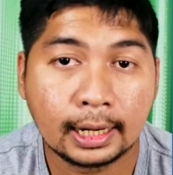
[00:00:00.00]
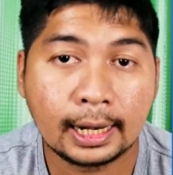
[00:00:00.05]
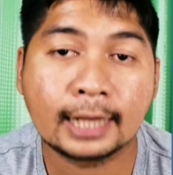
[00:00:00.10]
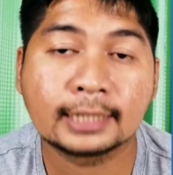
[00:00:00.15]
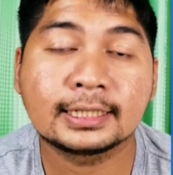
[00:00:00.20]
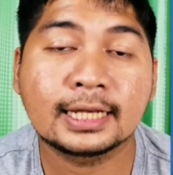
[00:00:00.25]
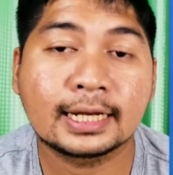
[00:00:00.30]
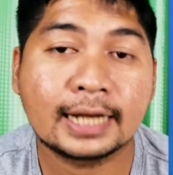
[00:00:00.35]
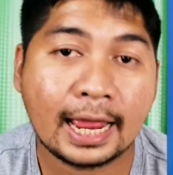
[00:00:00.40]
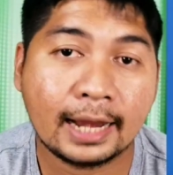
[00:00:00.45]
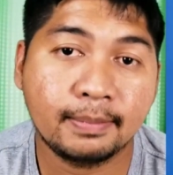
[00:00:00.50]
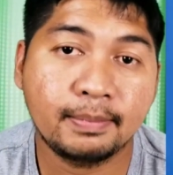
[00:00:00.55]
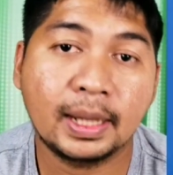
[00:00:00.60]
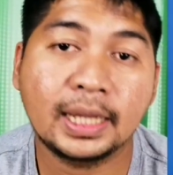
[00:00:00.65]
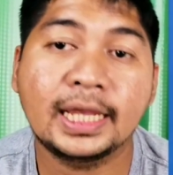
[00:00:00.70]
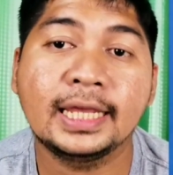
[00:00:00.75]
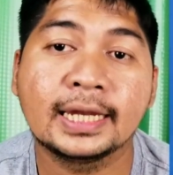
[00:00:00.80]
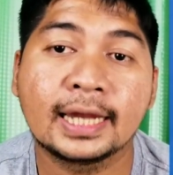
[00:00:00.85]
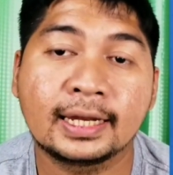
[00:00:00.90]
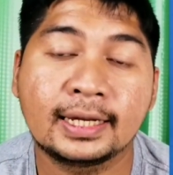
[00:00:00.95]
หลังจากนั้น
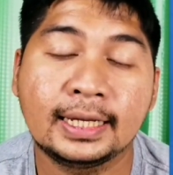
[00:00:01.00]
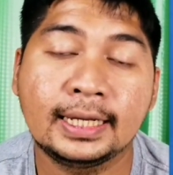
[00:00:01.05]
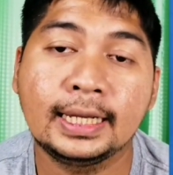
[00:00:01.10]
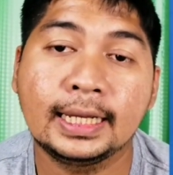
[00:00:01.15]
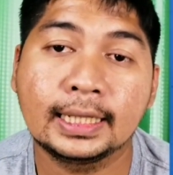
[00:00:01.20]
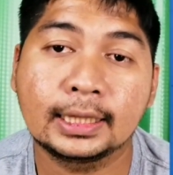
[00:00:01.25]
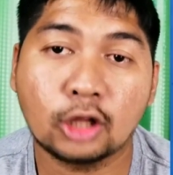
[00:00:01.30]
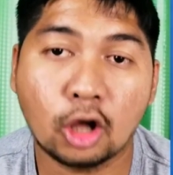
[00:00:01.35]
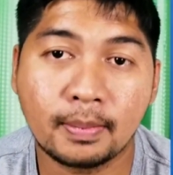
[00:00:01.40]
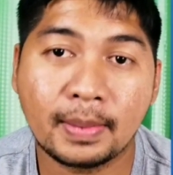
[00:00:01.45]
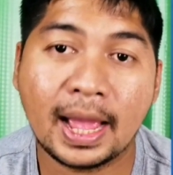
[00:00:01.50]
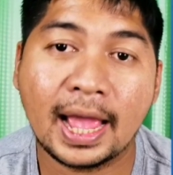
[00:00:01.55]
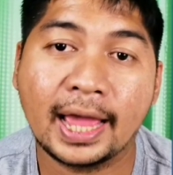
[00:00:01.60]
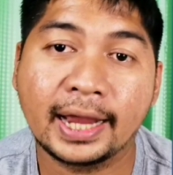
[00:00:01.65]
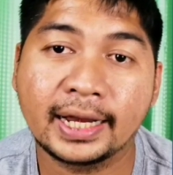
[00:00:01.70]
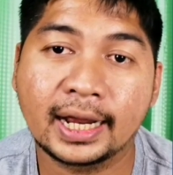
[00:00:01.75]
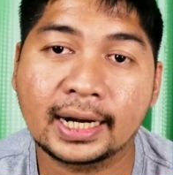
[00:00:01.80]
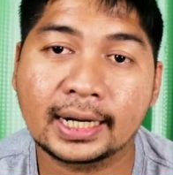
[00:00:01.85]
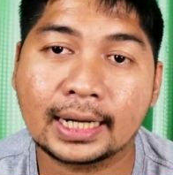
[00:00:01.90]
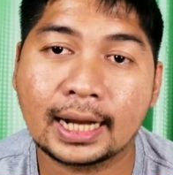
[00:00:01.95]
ไม่กี่นาทีต่อมา
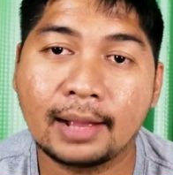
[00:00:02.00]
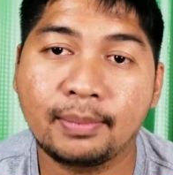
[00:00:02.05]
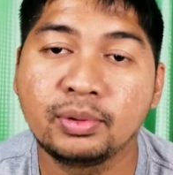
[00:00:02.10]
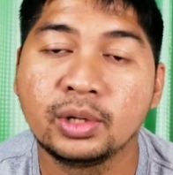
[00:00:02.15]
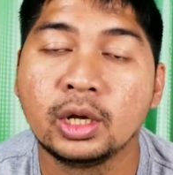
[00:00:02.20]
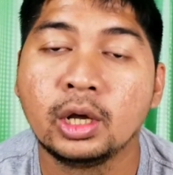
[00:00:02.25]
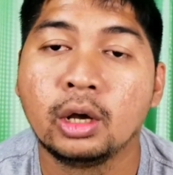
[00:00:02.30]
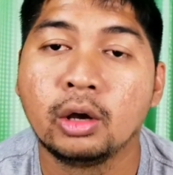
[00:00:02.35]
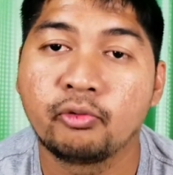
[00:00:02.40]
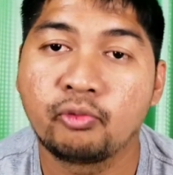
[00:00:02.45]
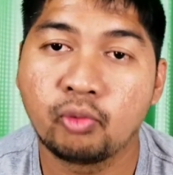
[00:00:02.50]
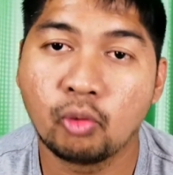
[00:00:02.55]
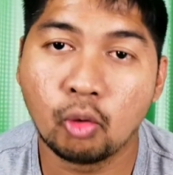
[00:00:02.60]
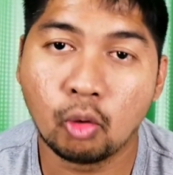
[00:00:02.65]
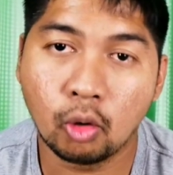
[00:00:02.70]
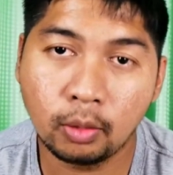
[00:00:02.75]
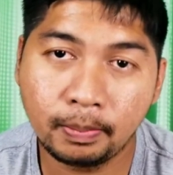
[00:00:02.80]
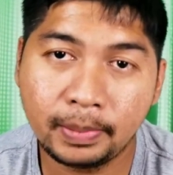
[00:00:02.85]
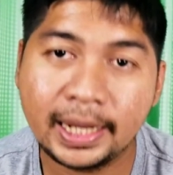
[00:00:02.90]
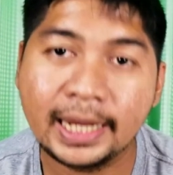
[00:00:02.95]
นะครับ
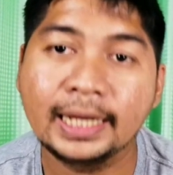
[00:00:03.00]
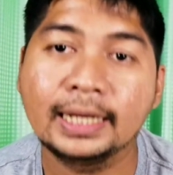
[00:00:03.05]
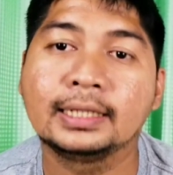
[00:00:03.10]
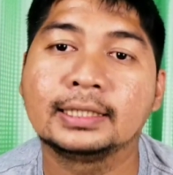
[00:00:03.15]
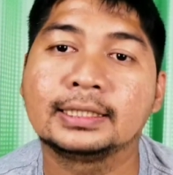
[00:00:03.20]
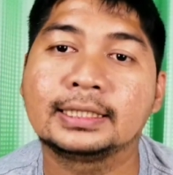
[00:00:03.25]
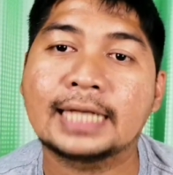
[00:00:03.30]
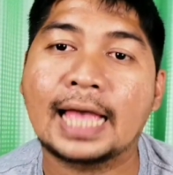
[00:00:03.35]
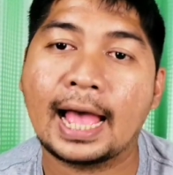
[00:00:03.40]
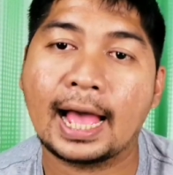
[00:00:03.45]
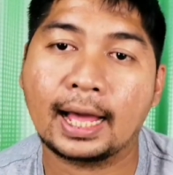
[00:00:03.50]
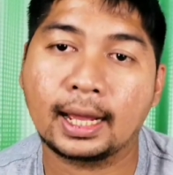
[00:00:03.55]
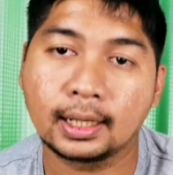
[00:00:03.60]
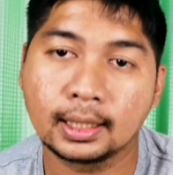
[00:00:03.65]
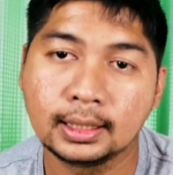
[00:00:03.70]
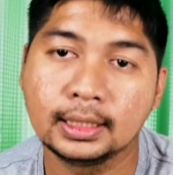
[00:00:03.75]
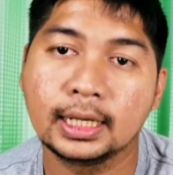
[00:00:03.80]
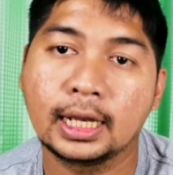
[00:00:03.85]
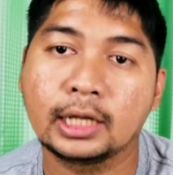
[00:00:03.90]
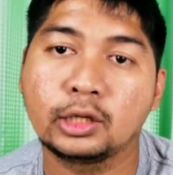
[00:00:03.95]
ฝูงบินจาก
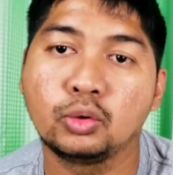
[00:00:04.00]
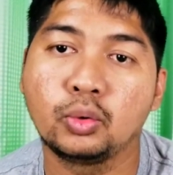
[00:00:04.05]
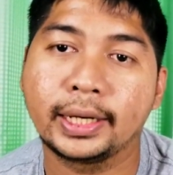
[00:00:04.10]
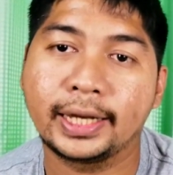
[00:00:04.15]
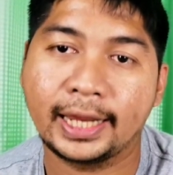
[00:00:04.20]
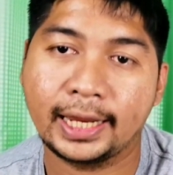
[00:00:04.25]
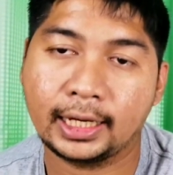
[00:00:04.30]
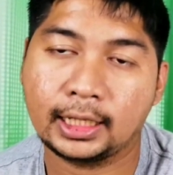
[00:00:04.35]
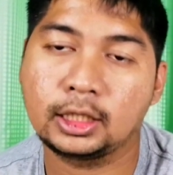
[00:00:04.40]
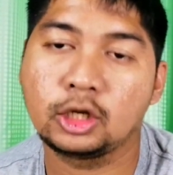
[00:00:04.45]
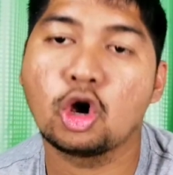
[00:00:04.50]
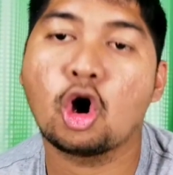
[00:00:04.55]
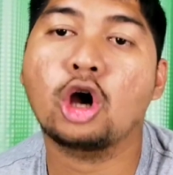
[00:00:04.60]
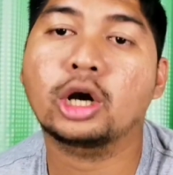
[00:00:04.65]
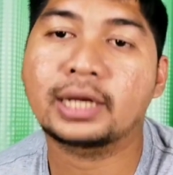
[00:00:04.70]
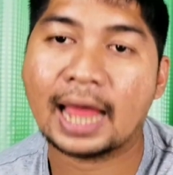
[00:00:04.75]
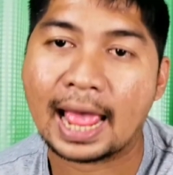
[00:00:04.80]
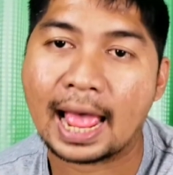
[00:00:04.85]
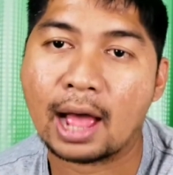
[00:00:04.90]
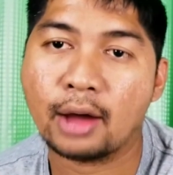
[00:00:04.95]
เรือ ยู เอส เอส
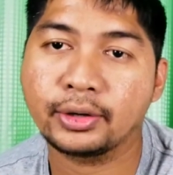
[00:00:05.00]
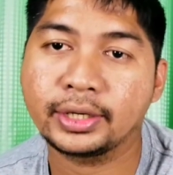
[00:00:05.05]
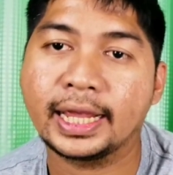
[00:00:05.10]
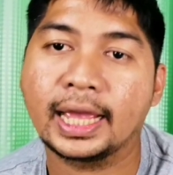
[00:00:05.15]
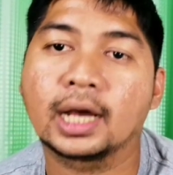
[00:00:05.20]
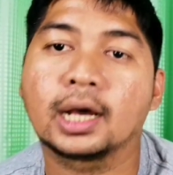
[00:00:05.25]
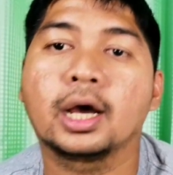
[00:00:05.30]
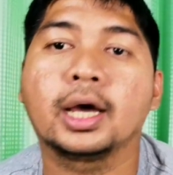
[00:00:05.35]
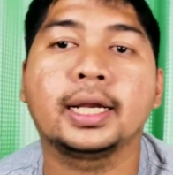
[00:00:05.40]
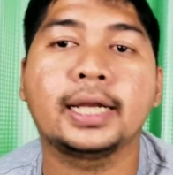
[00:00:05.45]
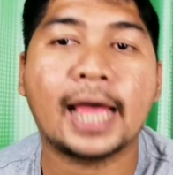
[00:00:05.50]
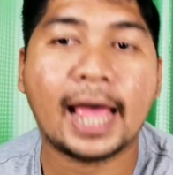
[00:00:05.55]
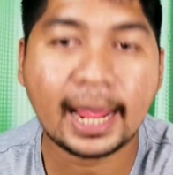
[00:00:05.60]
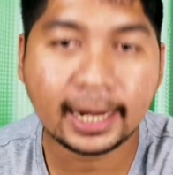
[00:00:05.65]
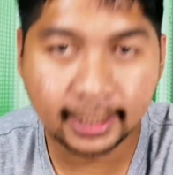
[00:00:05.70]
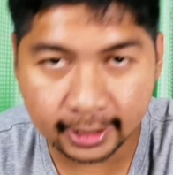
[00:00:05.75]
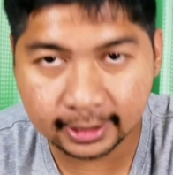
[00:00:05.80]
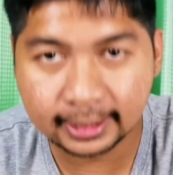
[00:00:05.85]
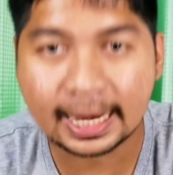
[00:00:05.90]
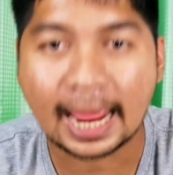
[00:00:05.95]
Yorktownเนี่ยก็
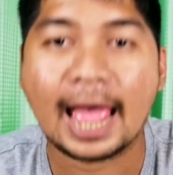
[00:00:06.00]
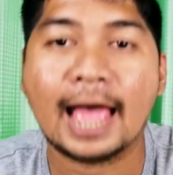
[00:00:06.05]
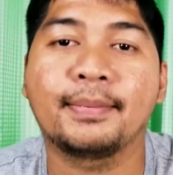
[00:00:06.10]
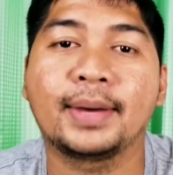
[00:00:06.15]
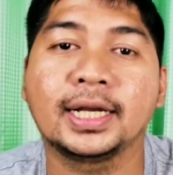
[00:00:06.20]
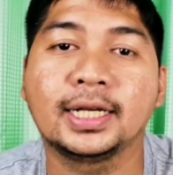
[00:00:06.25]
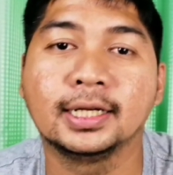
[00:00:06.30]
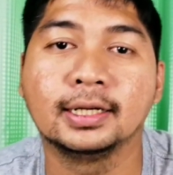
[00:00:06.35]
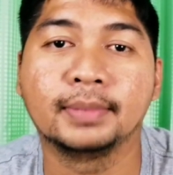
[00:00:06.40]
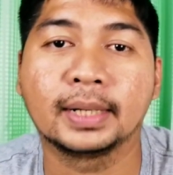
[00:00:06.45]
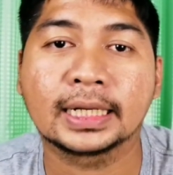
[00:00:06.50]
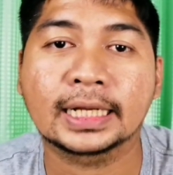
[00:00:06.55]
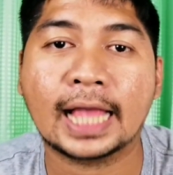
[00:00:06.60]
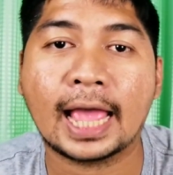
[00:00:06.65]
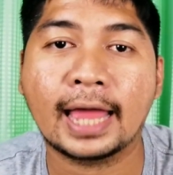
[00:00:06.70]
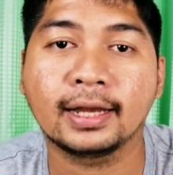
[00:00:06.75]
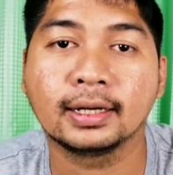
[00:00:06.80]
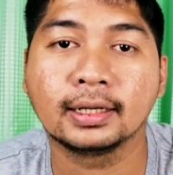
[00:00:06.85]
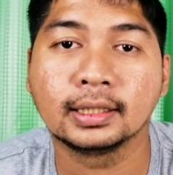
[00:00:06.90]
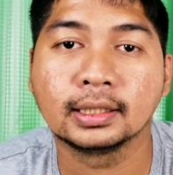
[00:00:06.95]
ได้เดินทางมาถึงเหมือน
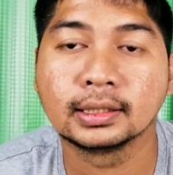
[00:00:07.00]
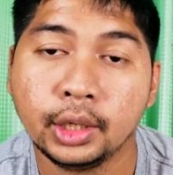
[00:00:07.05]
กัน